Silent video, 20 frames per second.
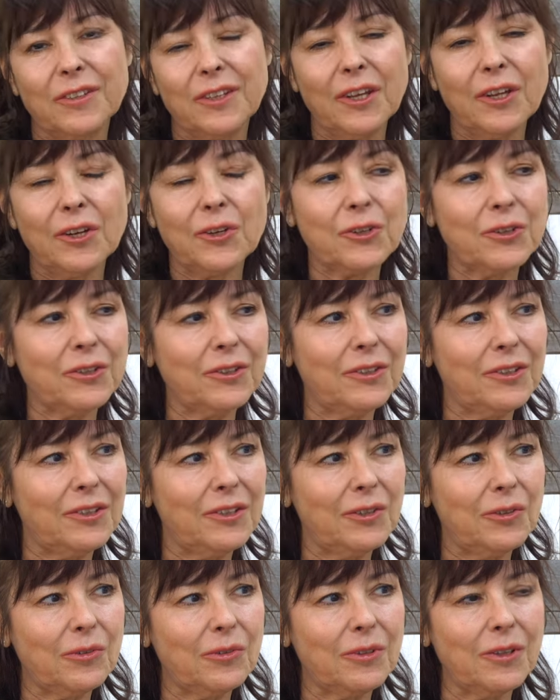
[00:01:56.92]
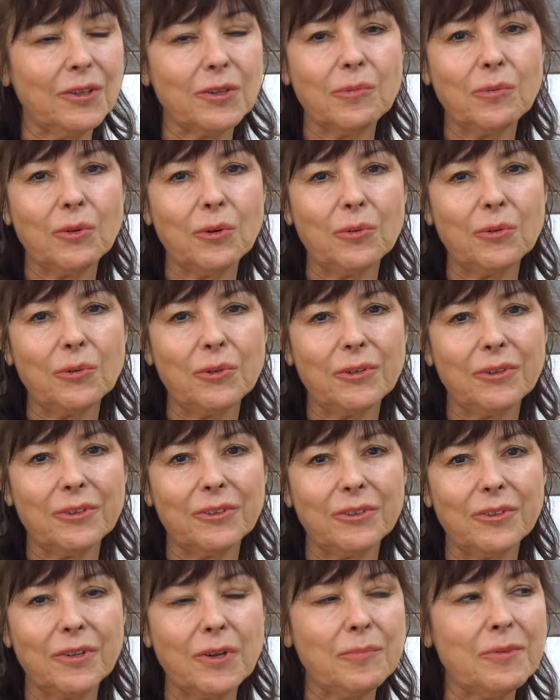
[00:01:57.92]
Hier, j'étais euh, dans les
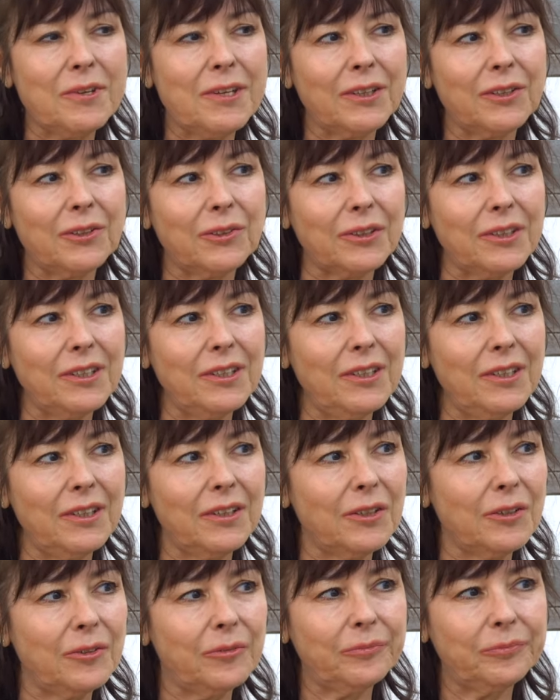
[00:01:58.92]
bureaux de la billetterie et